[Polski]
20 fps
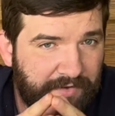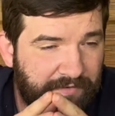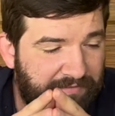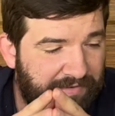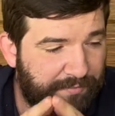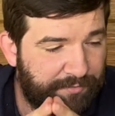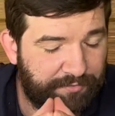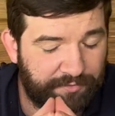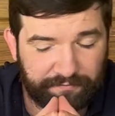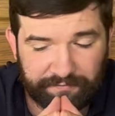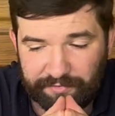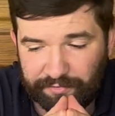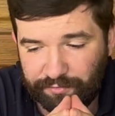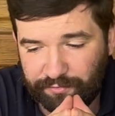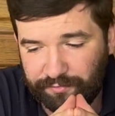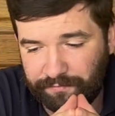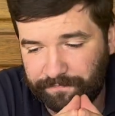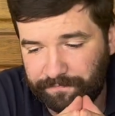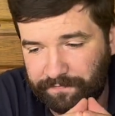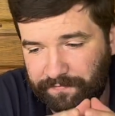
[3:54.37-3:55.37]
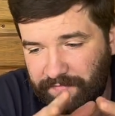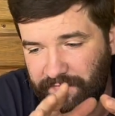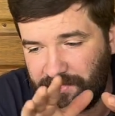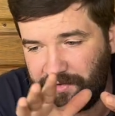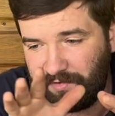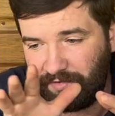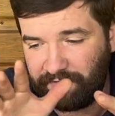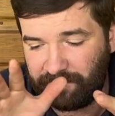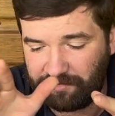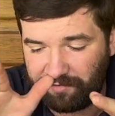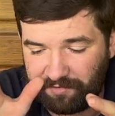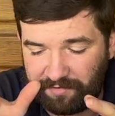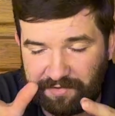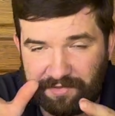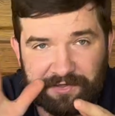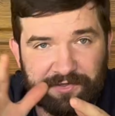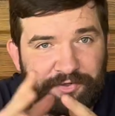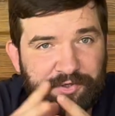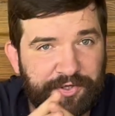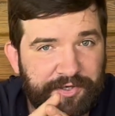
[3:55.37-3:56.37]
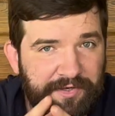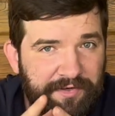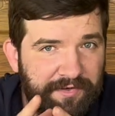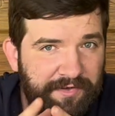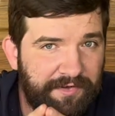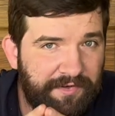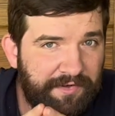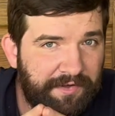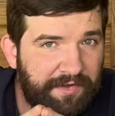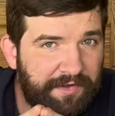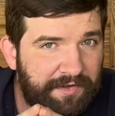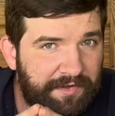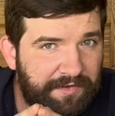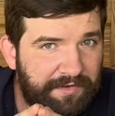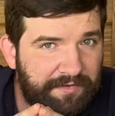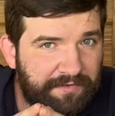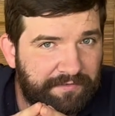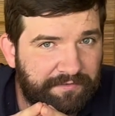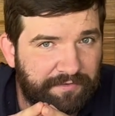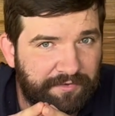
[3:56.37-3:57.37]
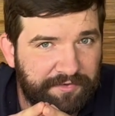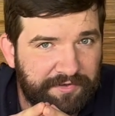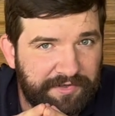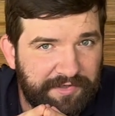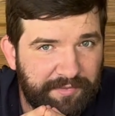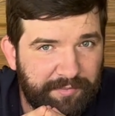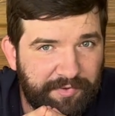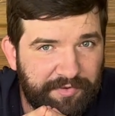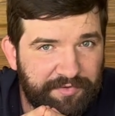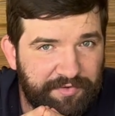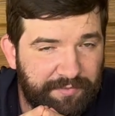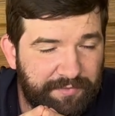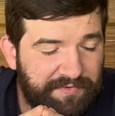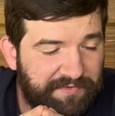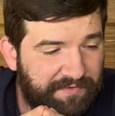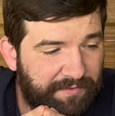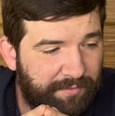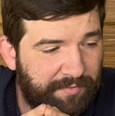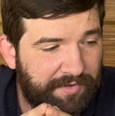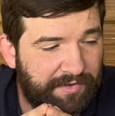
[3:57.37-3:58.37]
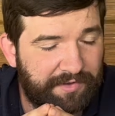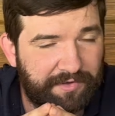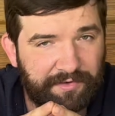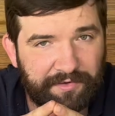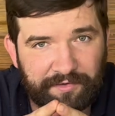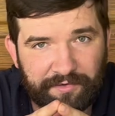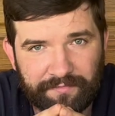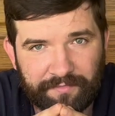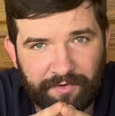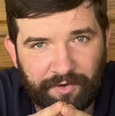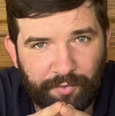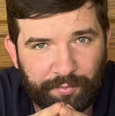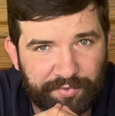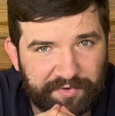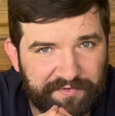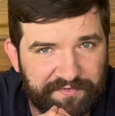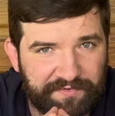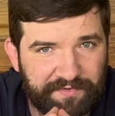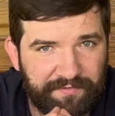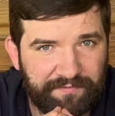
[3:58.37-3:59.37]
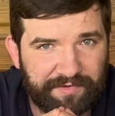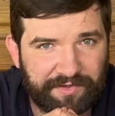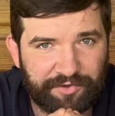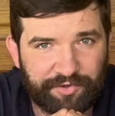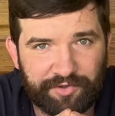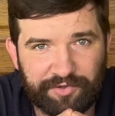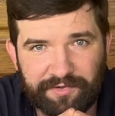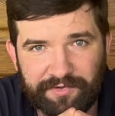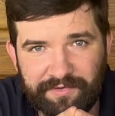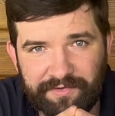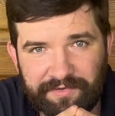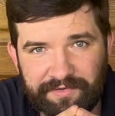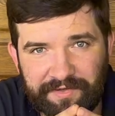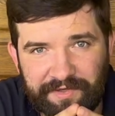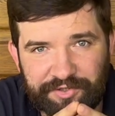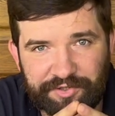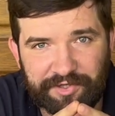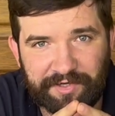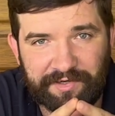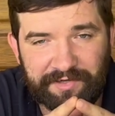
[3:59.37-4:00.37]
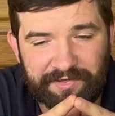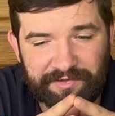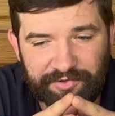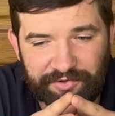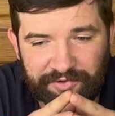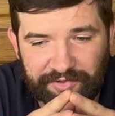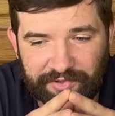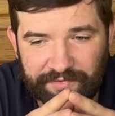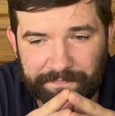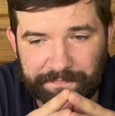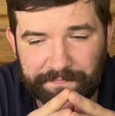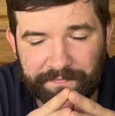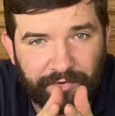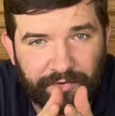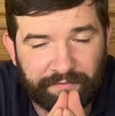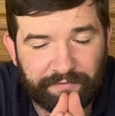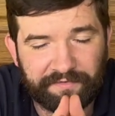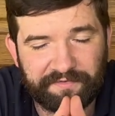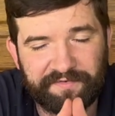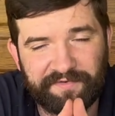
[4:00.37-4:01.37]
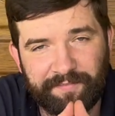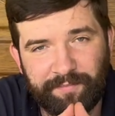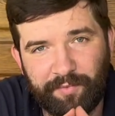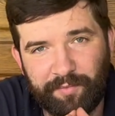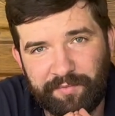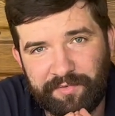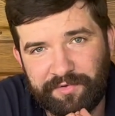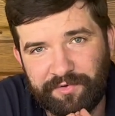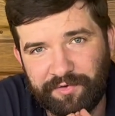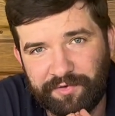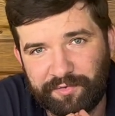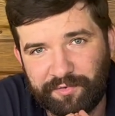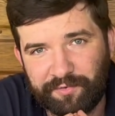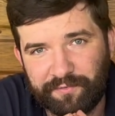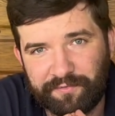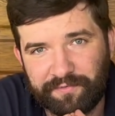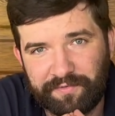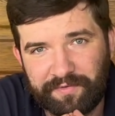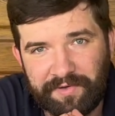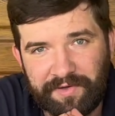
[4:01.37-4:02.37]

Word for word: wapnowitu i litr wody i będziemy sobie opryskiwać nasze liście, owoce pomidorków.